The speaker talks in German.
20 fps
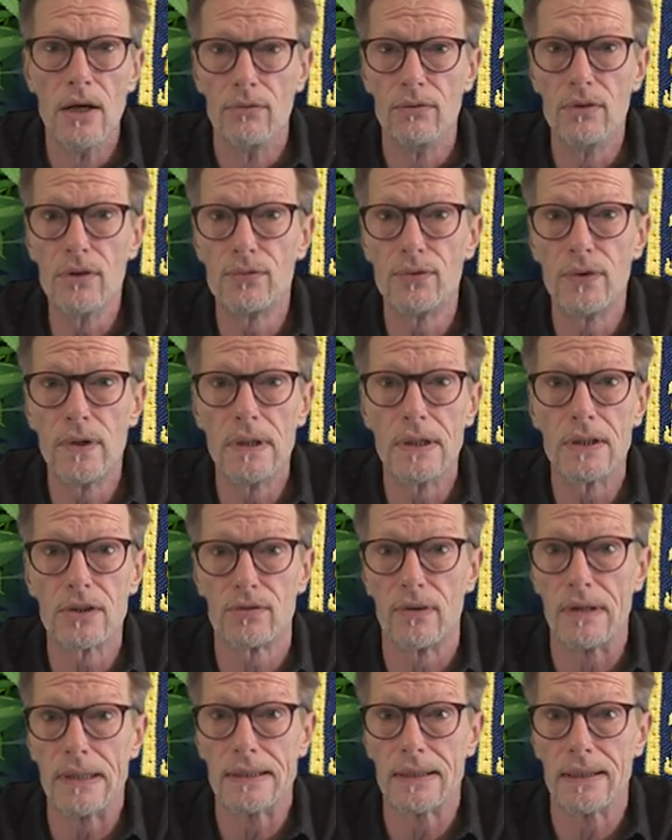Wir finden
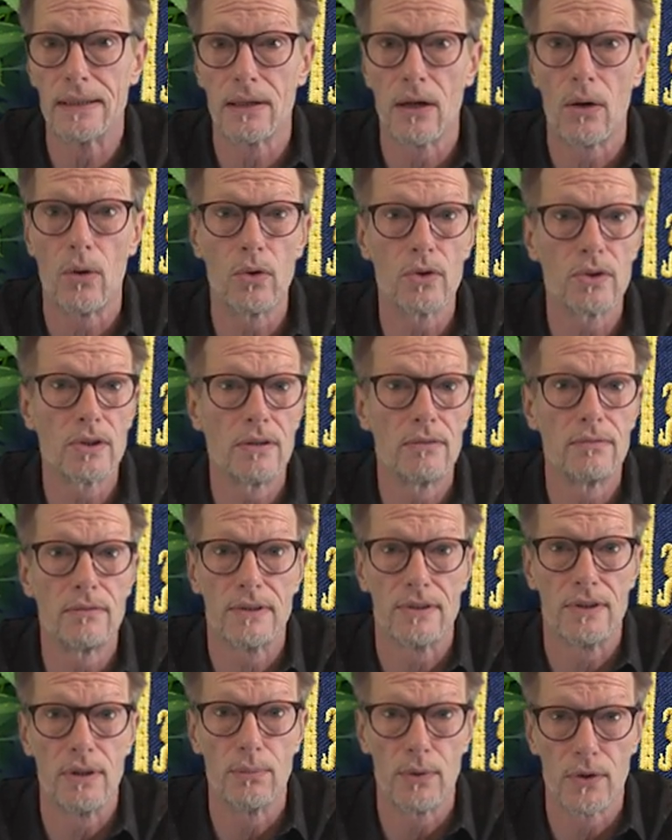es weiterhin grausam,
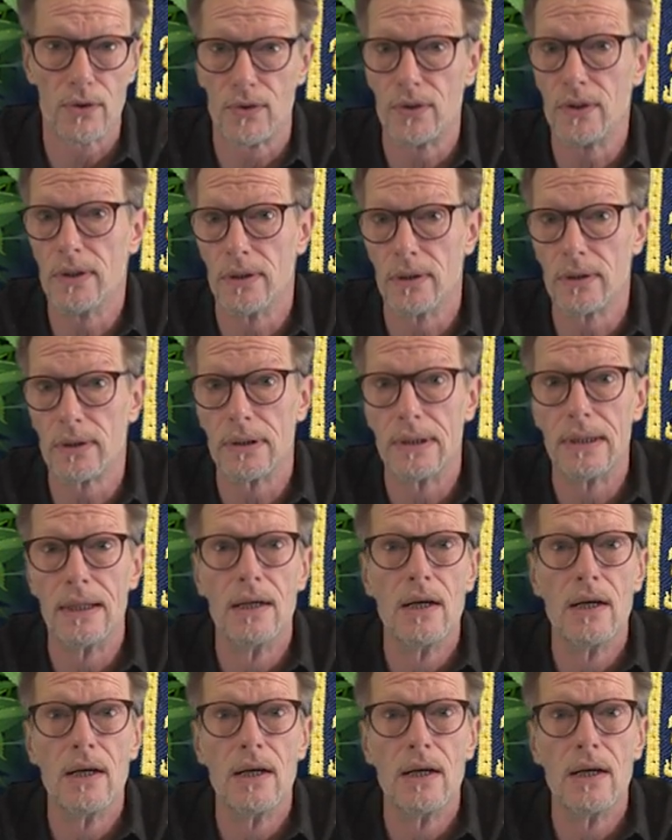was hier passiert.